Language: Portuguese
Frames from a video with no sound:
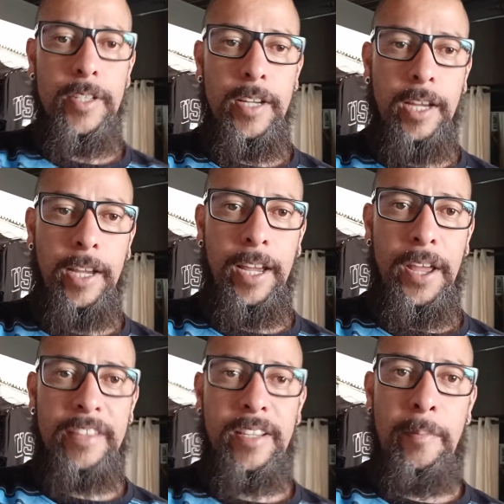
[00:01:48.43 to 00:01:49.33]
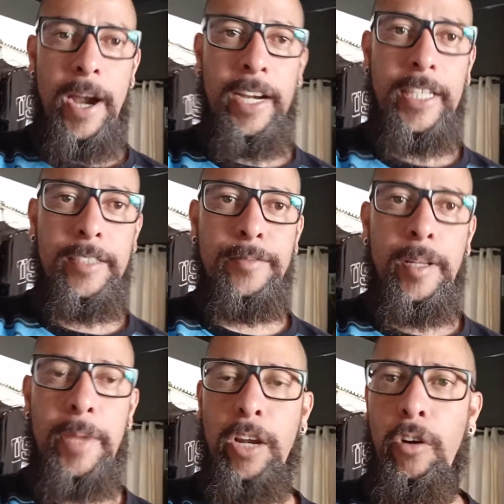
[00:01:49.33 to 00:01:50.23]
é, essa marca
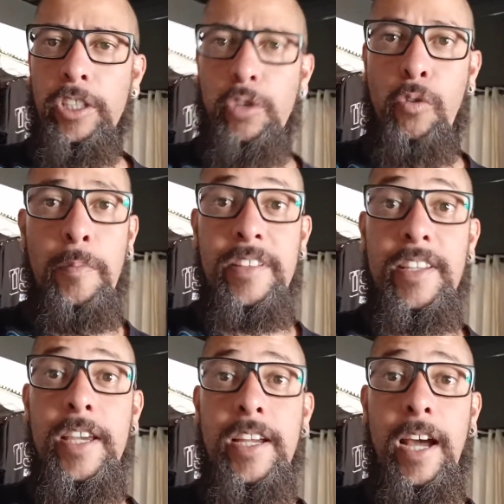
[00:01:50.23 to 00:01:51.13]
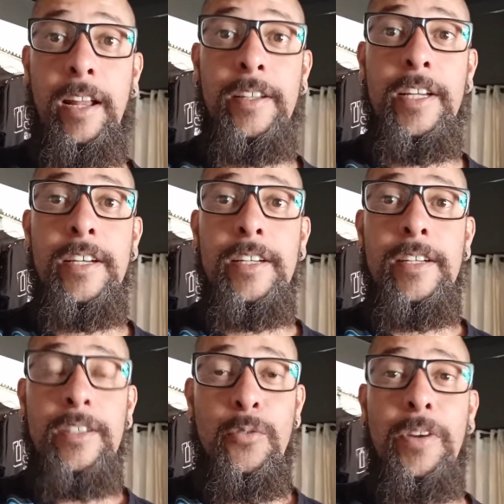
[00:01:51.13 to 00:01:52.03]
na minha loja. Eu comecei, cara,
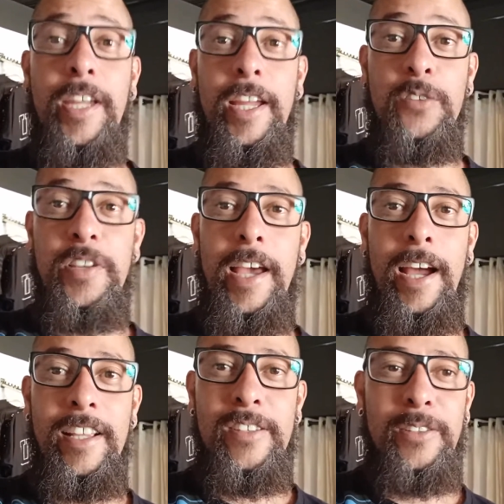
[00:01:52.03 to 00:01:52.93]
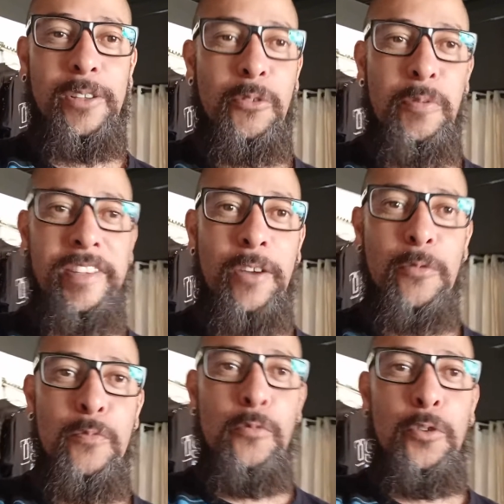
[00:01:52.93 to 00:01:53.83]
com 500 reais, então comecei
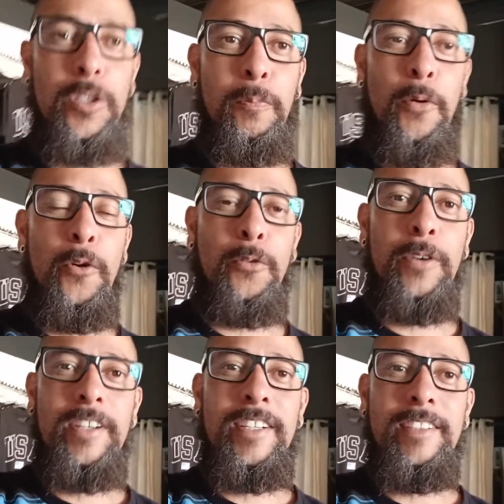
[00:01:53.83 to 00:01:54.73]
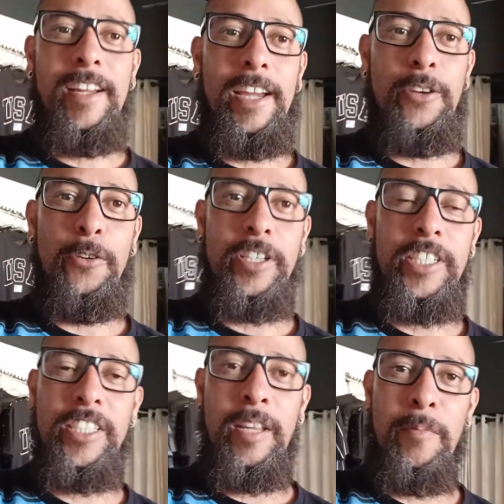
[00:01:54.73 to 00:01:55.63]
com muito pouco. Né? E hoje a
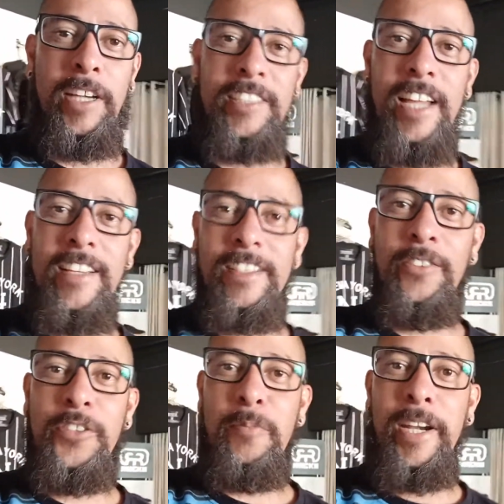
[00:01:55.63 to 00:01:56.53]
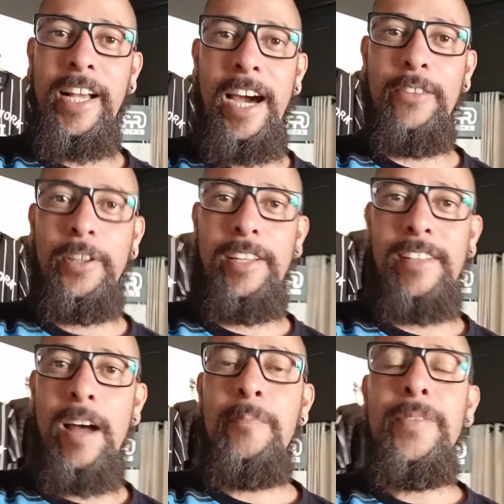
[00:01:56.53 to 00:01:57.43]
gente tem mais de 10 anos de mercado aí,
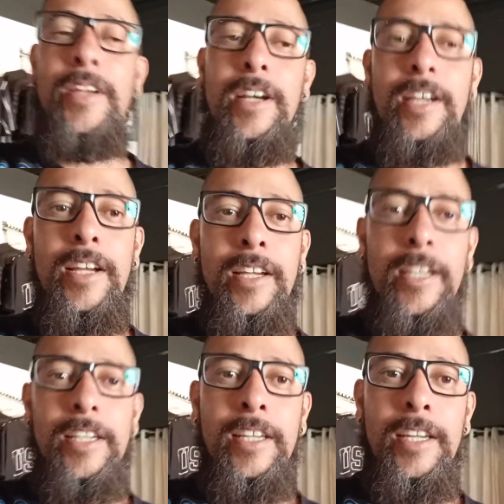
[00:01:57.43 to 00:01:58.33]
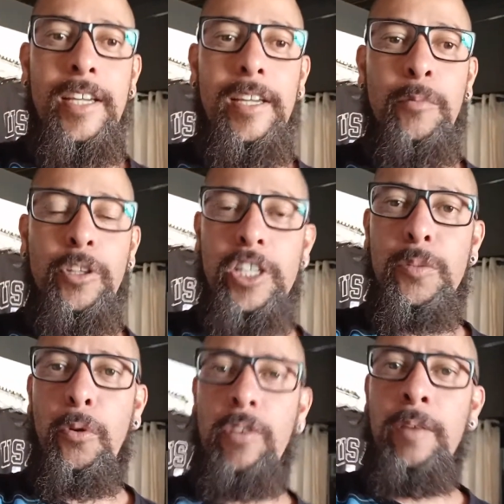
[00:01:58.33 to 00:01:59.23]
tá? E muita gente
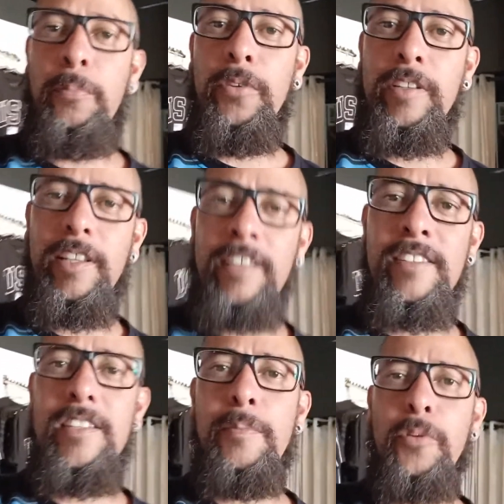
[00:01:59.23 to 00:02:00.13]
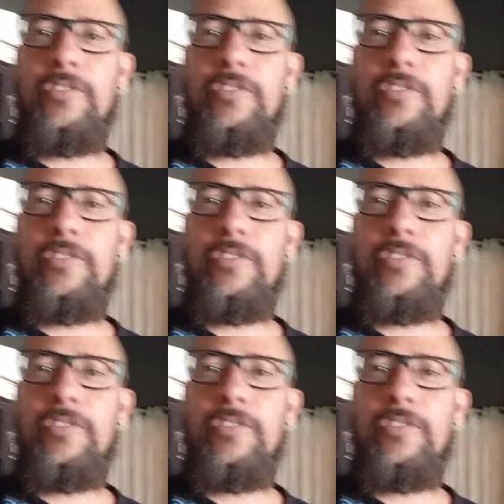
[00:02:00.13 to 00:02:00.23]
procurando, pô, você tem Simple,